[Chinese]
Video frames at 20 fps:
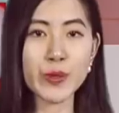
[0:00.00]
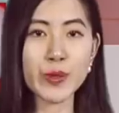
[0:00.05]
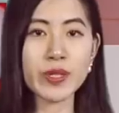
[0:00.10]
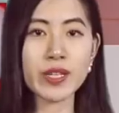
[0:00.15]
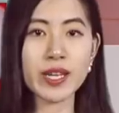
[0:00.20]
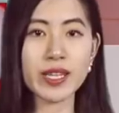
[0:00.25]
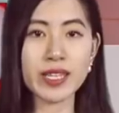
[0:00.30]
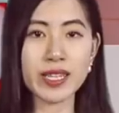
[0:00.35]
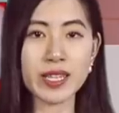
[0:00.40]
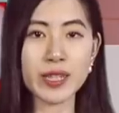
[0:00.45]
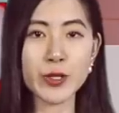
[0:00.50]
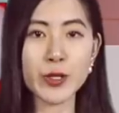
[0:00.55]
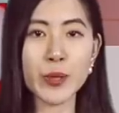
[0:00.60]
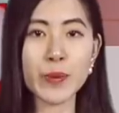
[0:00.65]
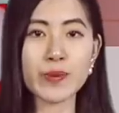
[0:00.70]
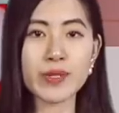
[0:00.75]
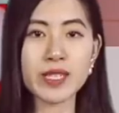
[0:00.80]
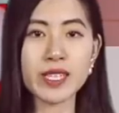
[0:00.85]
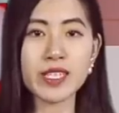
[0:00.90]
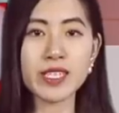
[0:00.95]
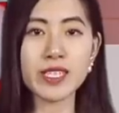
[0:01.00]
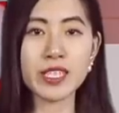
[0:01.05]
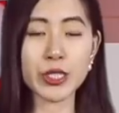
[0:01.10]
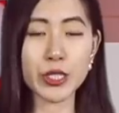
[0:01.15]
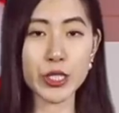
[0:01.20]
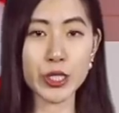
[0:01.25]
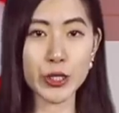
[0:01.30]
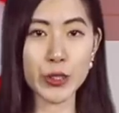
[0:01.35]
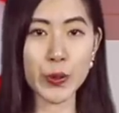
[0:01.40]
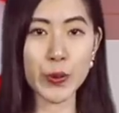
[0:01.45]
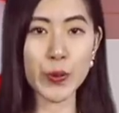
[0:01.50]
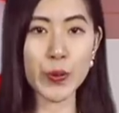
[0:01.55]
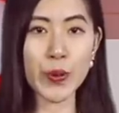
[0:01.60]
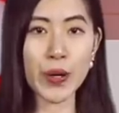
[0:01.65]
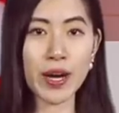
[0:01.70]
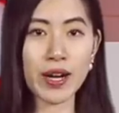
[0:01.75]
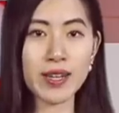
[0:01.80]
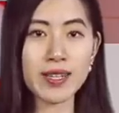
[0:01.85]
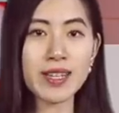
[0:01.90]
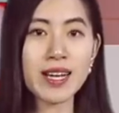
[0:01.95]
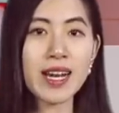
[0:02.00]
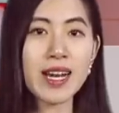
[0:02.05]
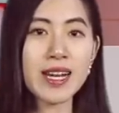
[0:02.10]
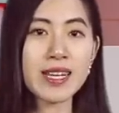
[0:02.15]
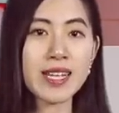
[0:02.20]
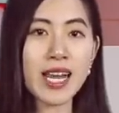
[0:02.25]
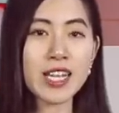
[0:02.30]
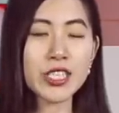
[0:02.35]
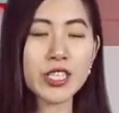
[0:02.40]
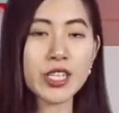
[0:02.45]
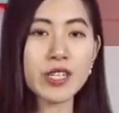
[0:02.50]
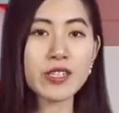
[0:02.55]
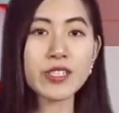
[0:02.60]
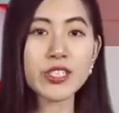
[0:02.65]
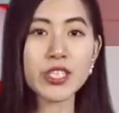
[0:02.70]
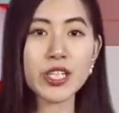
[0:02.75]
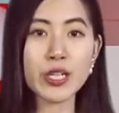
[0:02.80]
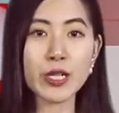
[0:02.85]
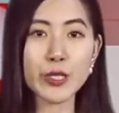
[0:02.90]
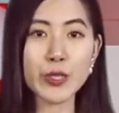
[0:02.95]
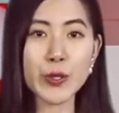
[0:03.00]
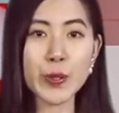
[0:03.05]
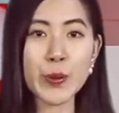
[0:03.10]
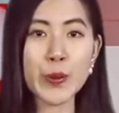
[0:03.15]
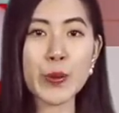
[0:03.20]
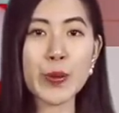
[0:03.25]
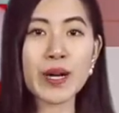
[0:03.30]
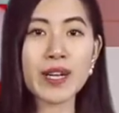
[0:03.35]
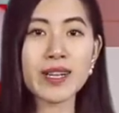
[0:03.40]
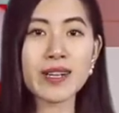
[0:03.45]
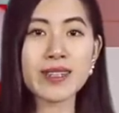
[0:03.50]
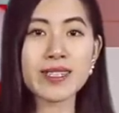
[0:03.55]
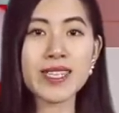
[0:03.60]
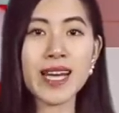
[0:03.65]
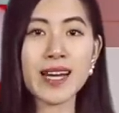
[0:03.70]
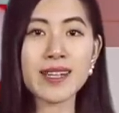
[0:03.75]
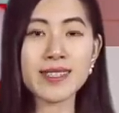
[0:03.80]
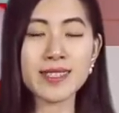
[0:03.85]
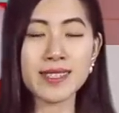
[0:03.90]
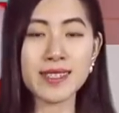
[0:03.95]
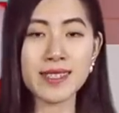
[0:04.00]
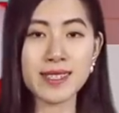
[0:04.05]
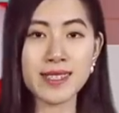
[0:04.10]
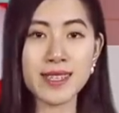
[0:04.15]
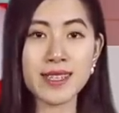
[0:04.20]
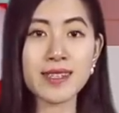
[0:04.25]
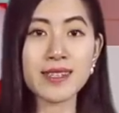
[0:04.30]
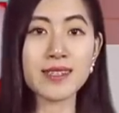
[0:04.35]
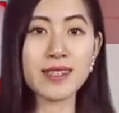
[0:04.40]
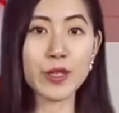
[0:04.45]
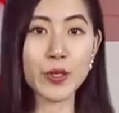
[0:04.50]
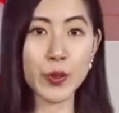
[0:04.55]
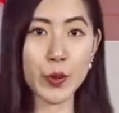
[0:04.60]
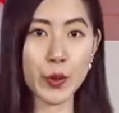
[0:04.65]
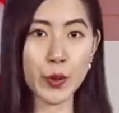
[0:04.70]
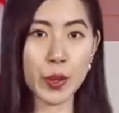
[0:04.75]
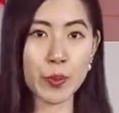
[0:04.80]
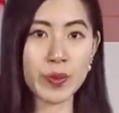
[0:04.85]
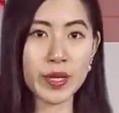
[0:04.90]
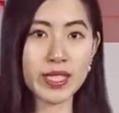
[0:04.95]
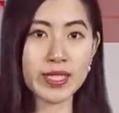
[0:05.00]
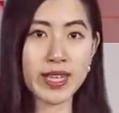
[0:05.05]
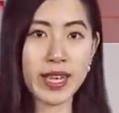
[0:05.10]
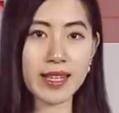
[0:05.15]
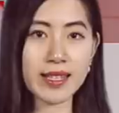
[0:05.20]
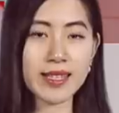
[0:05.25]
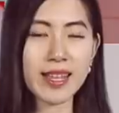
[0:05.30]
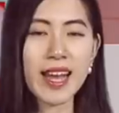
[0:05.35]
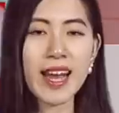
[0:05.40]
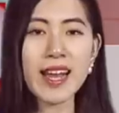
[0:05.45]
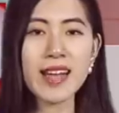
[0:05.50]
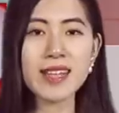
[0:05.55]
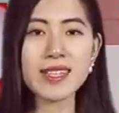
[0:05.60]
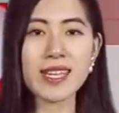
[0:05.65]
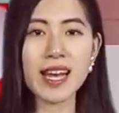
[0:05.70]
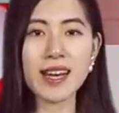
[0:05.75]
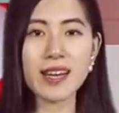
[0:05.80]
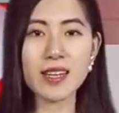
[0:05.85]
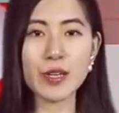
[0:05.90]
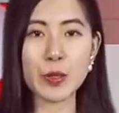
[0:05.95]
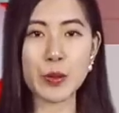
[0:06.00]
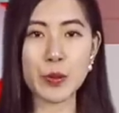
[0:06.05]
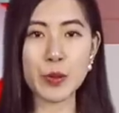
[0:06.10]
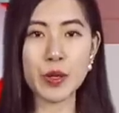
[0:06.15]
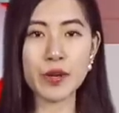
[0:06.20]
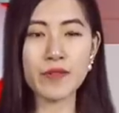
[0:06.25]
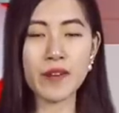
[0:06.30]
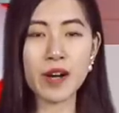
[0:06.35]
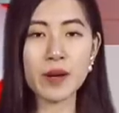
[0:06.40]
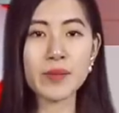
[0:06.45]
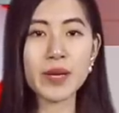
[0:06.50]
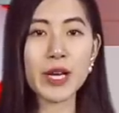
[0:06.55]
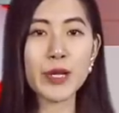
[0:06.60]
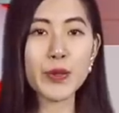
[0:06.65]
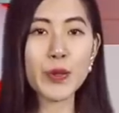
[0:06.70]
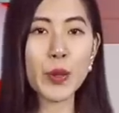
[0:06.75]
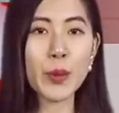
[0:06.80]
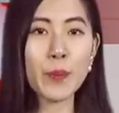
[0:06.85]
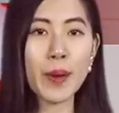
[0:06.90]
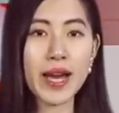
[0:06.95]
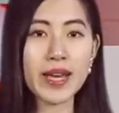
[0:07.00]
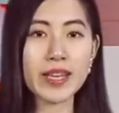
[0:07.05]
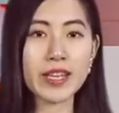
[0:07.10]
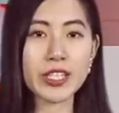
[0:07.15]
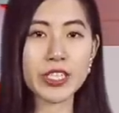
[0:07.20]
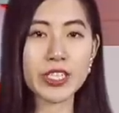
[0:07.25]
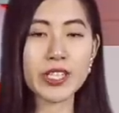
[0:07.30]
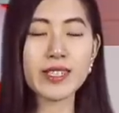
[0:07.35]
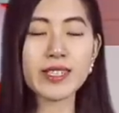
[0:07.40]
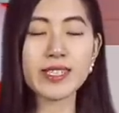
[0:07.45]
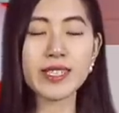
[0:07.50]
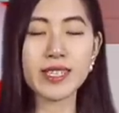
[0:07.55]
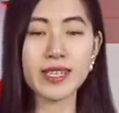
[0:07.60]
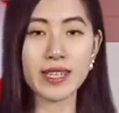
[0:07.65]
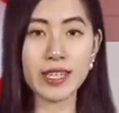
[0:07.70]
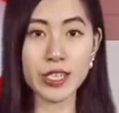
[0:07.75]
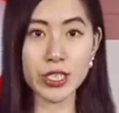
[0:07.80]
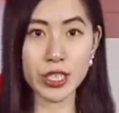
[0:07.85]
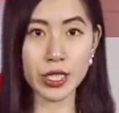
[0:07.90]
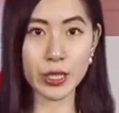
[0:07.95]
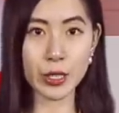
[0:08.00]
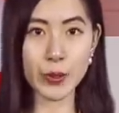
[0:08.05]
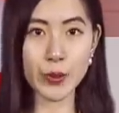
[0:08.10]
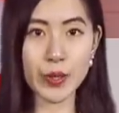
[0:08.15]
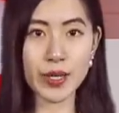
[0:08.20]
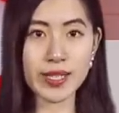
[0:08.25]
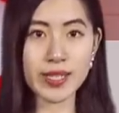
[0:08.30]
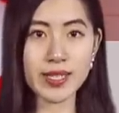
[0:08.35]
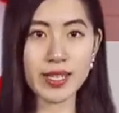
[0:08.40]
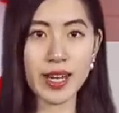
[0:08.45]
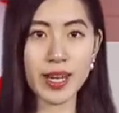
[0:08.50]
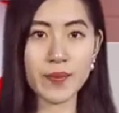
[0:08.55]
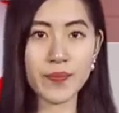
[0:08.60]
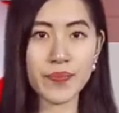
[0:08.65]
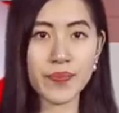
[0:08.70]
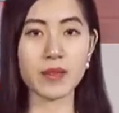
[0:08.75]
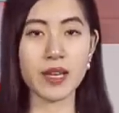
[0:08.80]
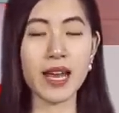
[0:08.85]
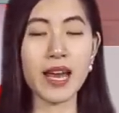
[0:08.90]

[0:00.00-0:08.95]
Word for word: 作的一种新形势中国。他称，这个中国更加自信和咄咄逼人，在很多方面都扮演着欺凌者的角色。